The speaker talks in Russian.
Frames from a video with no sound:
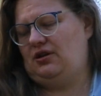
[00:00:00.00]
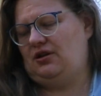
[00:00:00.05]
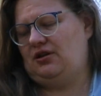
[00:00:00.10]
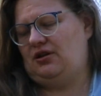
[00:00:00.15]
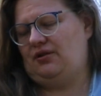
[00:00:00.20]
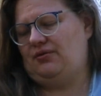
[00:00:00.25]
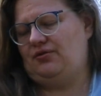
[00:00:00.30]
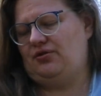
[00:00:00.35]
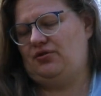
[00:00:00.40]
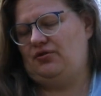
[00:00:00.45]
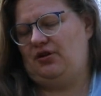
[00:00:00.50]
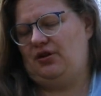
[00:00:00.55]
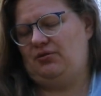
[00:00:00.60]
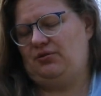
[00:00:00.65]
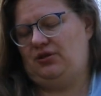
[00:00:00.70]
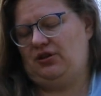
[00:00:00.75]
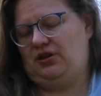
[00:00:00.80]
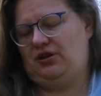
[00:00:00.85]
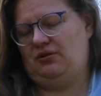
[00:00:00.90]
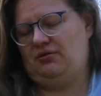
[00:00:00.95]
И там все
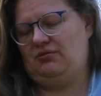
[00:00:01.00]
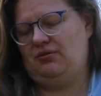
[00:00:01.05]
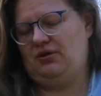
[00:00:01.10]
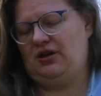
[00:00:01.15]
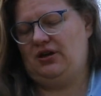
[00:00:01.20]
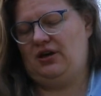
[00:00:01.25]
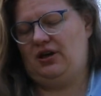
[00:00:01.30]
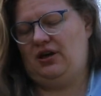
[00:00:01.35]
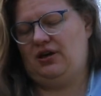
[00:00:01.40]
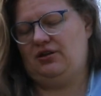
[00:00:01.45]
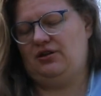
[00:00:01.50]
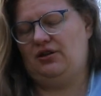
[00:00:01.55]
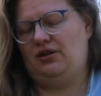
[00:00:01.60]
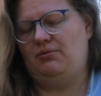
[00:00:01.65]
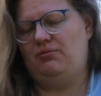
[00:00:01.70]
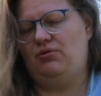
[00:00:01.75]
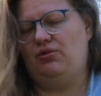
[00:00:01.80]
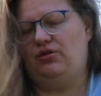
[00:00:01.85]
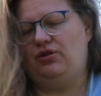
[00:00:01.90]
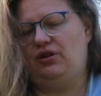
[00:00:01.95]
время такие мелькают
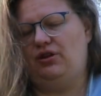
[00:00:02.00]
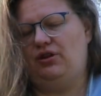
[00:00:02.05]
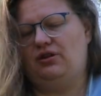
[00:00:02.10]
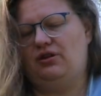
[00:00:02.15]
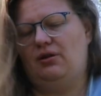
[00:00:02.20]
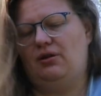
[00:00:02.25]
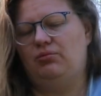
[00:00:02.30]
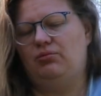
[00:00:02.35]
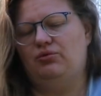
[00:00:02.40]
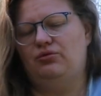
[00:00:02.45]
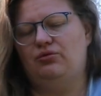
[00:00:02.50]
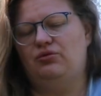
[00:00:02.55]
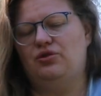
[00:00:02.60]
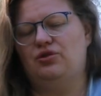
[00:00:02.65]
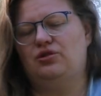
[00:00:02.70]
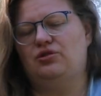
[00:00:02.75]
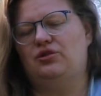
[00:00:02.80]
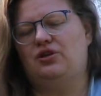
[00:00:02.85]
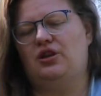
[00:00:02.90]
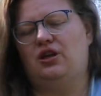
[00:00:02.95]
намеки на
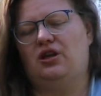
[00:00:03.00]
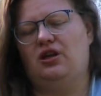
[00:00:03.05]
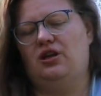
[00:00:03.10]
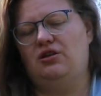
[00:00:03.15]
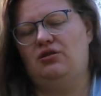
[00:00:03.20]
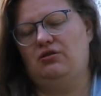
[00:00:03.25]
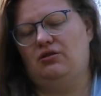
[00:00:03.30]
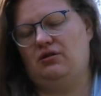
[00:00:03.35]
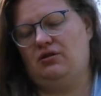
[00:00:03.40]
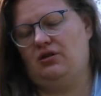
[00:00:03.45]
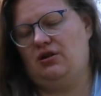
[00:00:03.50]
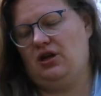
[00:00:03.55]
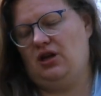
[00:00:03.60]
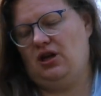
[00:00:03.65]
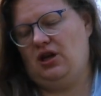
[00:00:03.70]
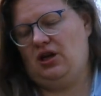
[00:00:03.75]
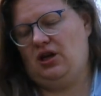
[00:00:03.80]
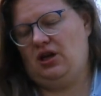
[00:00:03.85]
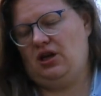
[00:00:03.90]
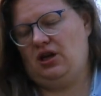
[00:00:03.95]
будущую трагедию,
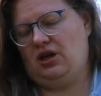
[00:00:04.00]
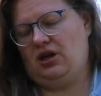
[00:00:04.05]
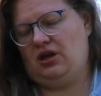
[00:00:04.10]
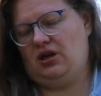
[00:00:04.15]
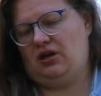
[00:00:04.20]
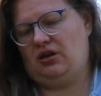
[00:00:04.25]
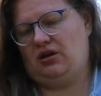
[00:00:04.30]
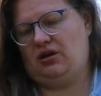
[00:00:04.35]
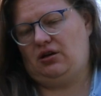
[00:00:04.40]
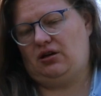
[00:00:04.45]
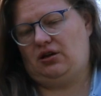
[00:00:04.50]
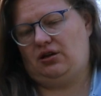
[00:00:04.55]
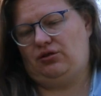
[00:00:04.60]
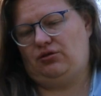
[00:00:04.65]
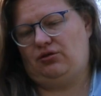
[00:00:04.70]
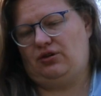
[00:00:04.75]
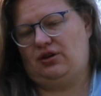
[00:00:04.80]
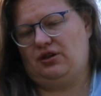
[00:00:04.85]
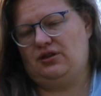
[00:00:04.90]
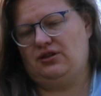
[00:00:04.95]
э,
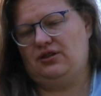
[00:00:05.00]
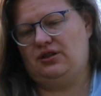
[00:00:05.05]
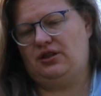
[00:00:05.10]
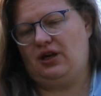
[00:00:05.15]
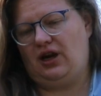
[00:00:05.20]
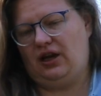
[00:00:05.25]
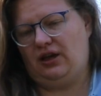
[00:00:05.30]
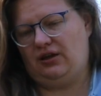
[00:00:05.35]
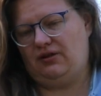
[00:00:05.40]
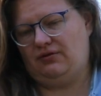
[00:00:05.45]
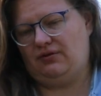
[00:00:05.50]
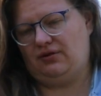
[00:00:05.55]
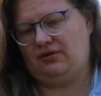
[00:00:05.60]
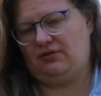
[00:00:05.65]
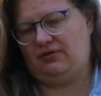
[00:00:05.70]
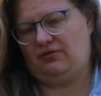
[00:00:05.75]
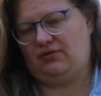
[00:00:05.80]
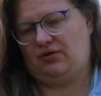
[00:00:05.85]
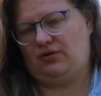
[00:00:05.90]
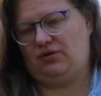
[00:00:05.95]
которая
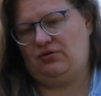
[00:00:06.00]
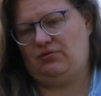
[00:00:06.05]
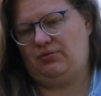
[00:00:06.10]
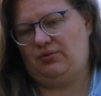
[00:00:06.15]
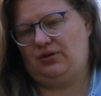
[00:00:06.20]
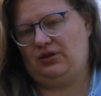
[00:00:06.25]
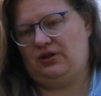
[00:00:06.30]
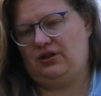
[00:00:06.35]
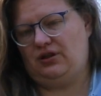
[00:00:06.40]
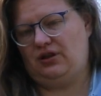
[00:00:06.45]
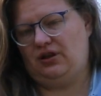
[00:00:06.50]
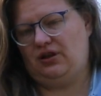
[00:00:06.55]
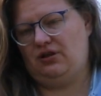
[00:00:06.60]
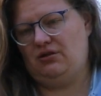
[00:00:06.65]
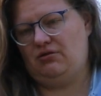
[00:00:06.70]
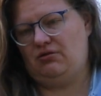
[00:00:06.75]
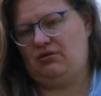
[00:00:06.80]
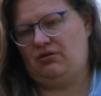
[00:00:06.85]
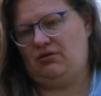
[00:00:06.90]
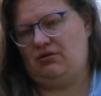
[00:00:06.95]
затрагивает вроде бы
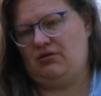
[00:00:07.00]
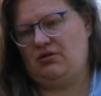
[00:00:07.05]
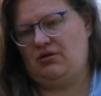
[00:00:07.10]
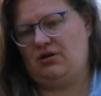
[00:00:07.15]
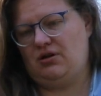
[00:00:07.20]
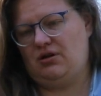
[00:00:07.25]
героиню,